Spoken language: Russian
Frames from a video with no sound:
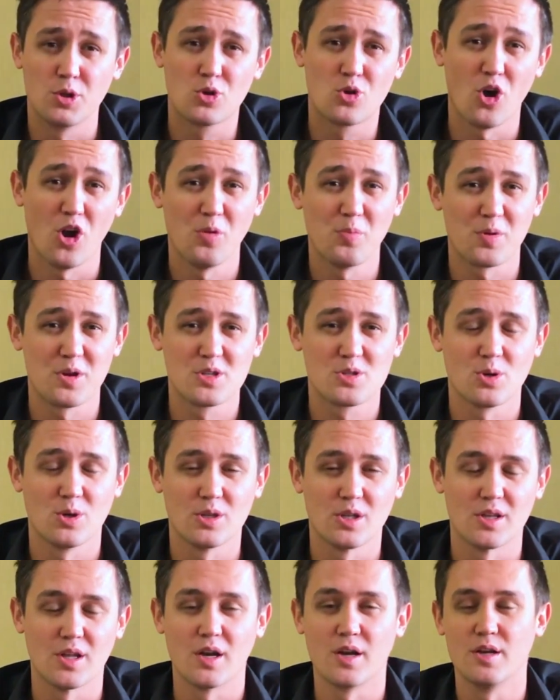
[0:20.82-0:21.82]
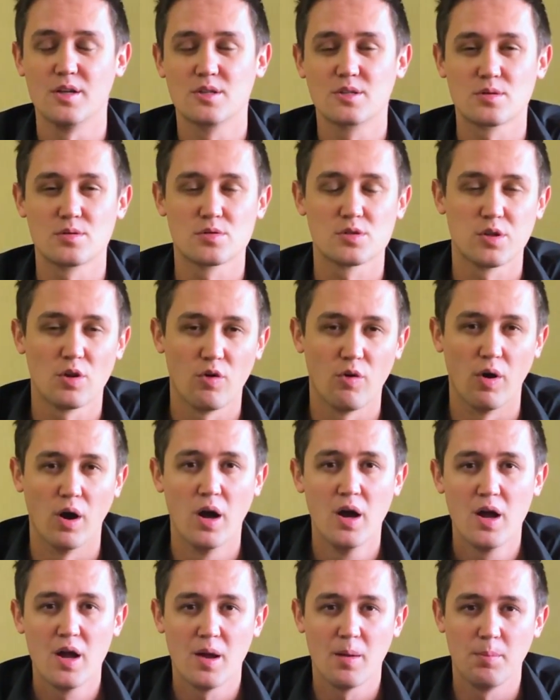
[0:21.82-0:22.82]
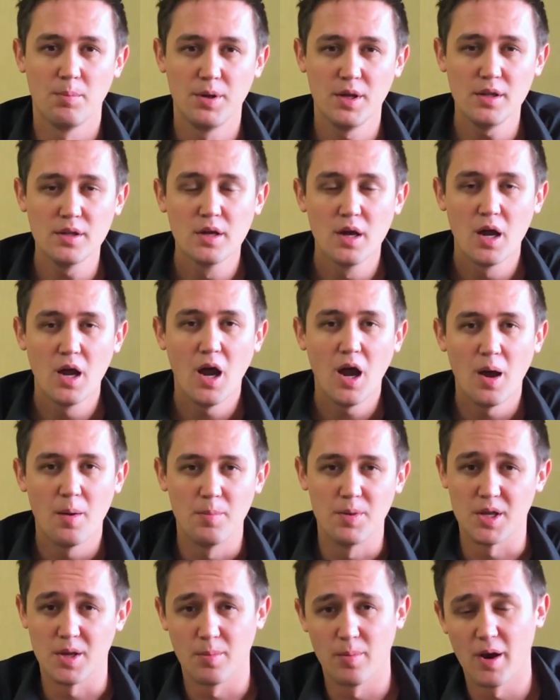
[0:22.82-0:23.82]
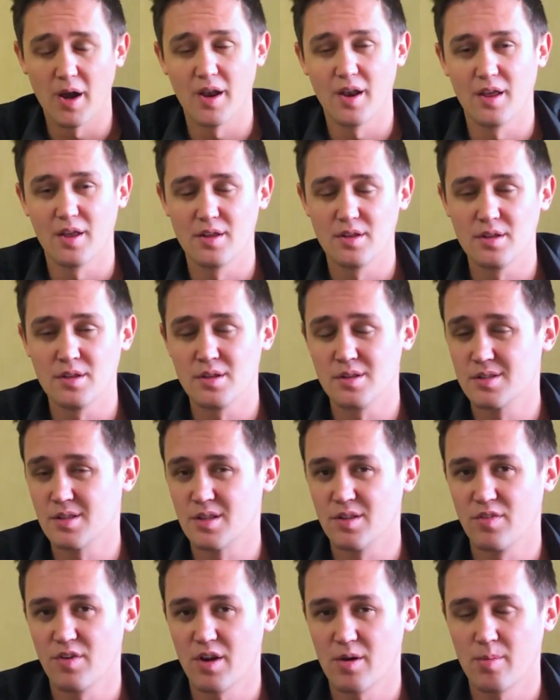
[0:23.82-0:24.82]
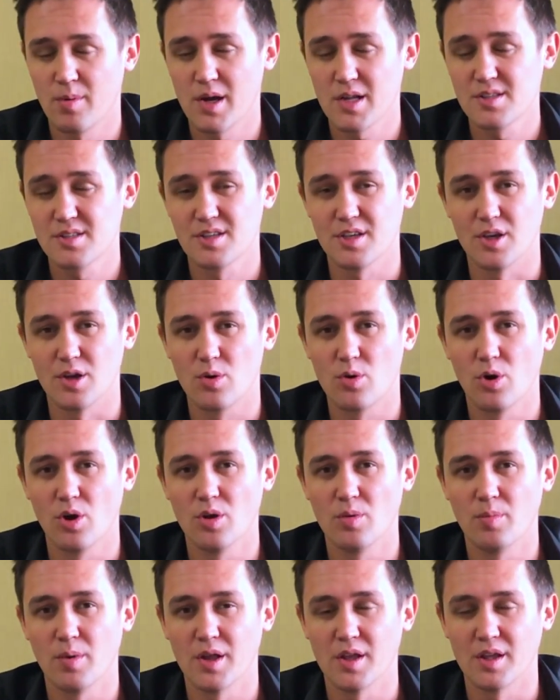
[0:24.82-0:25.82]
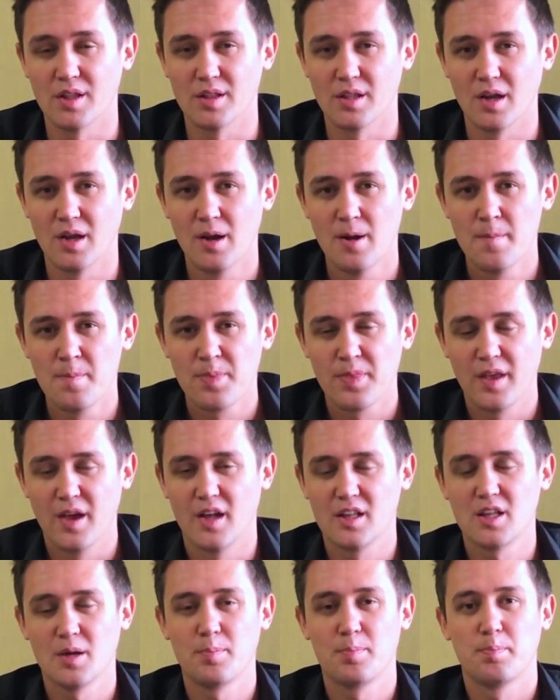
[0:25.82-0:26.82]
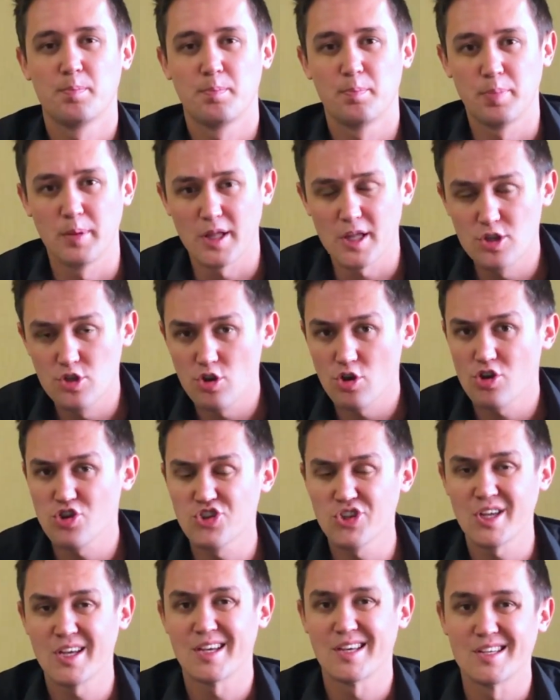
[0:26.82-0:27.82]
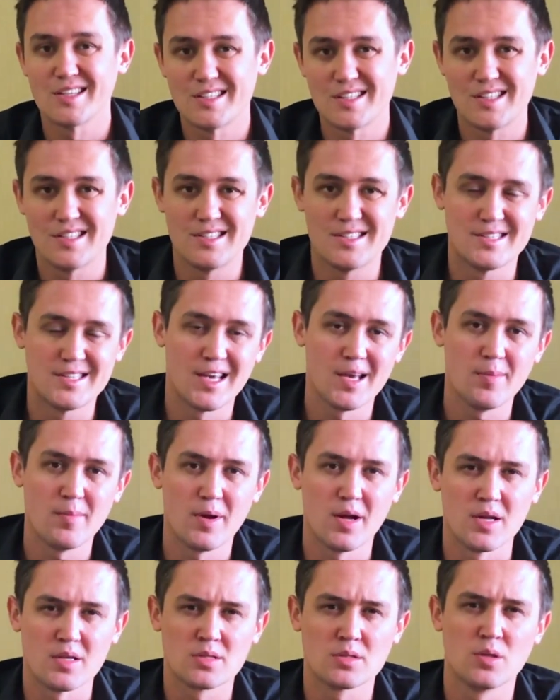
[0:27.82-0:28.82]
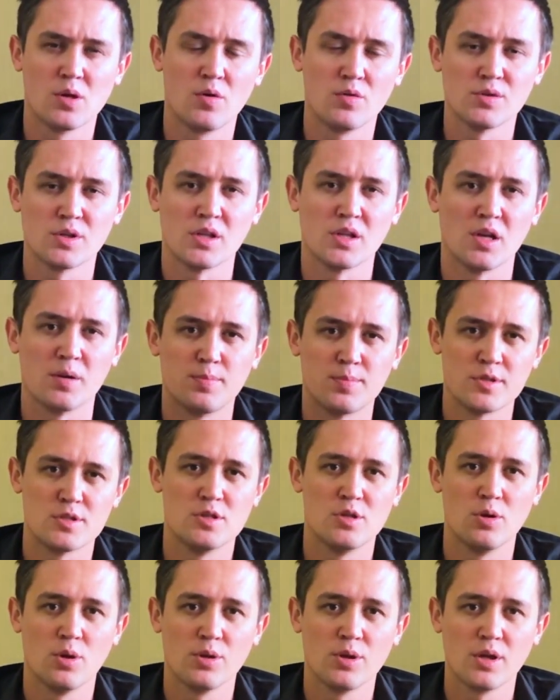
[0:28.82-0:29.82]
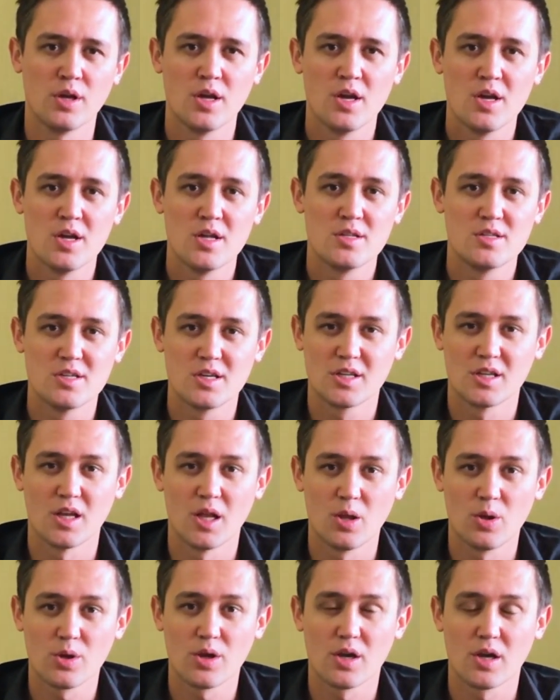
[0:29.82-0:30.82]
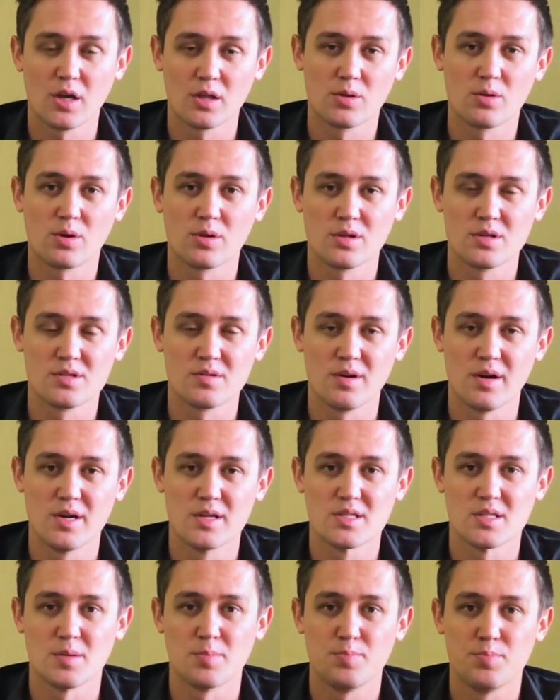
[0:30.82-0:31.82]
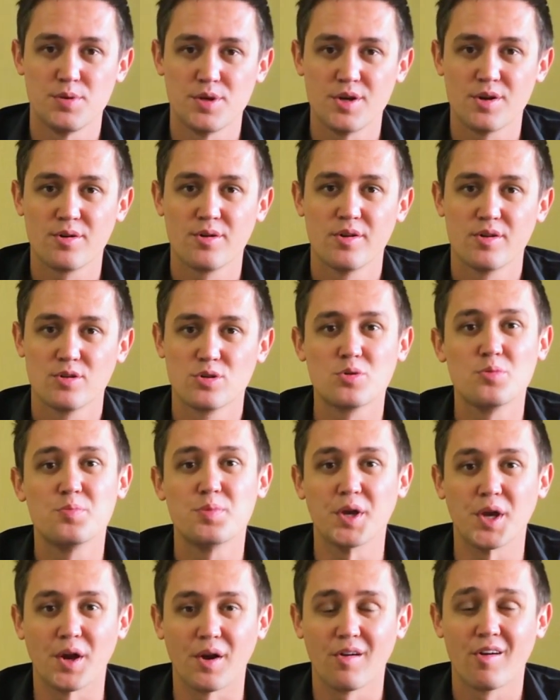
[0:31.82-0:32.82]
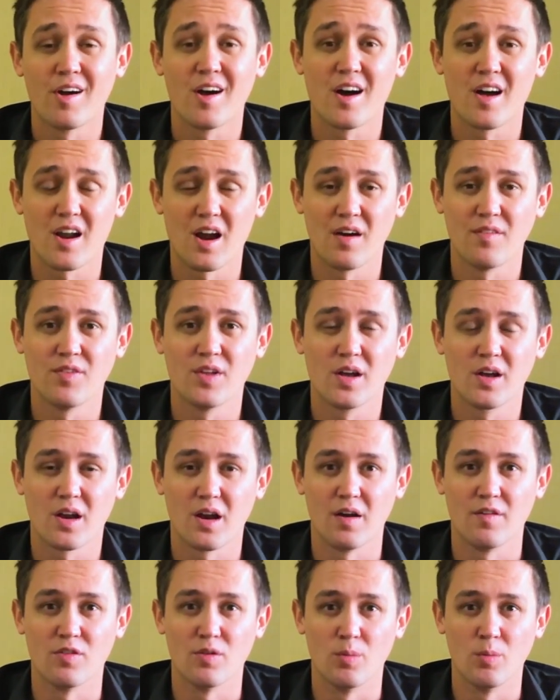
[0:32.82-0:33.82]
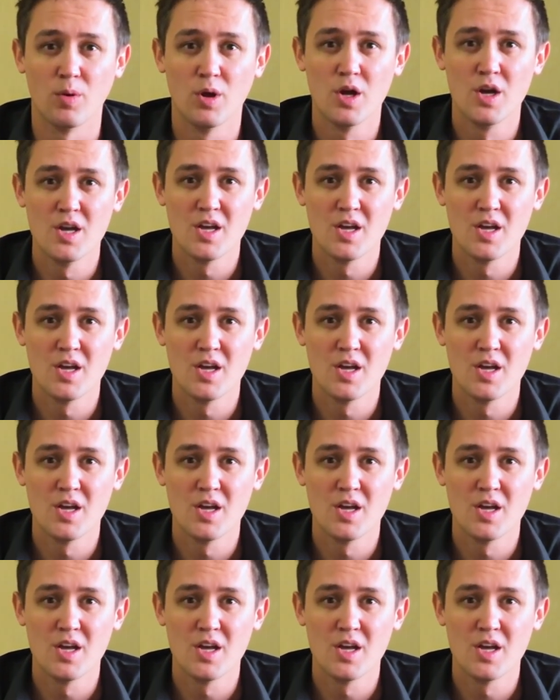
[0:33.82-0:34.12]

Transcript: биткоин происходит от английского слова бит, минимальная единица информации и коин монета. Это платежная система, основанная на определенной технологии, которая называется peer-to-peer, равный к равному.